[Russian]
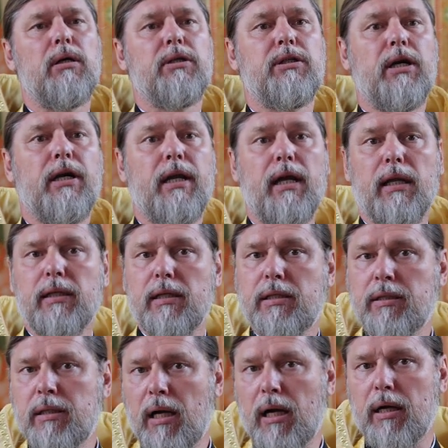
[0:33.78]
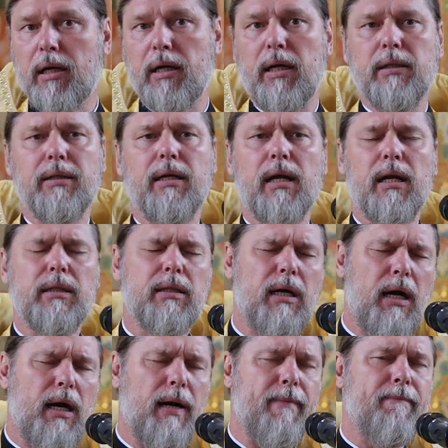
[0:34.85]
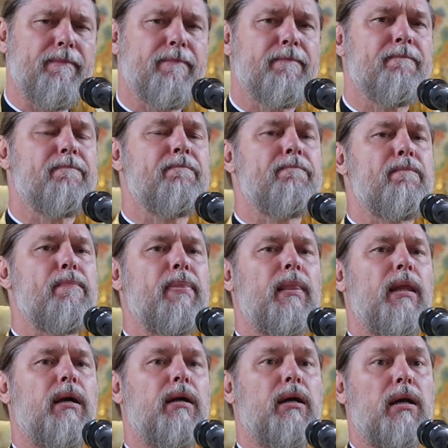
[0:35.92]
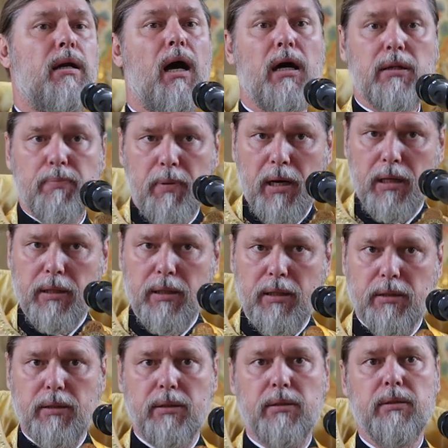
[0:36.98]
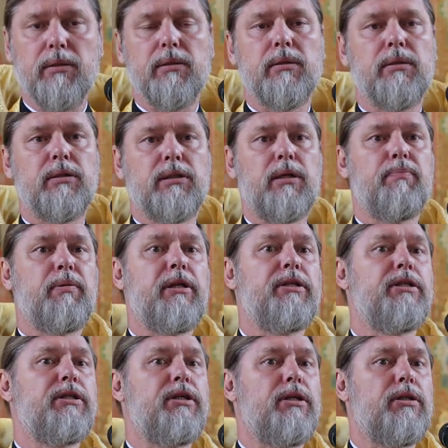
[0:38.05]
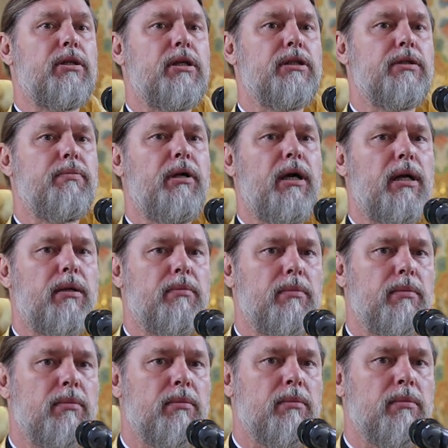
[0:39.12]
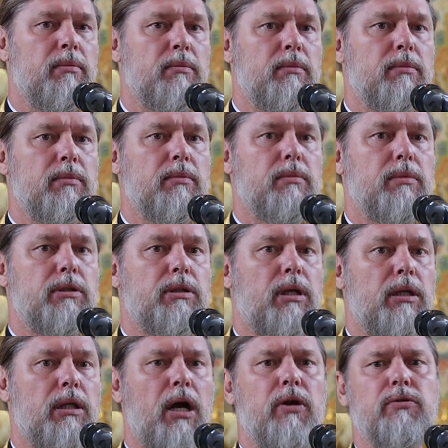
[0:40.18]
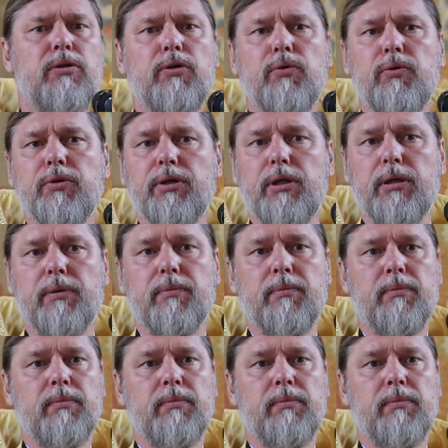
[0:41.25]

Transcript: где горят леса, горят города, град падает с апельсин размером, страдают люди,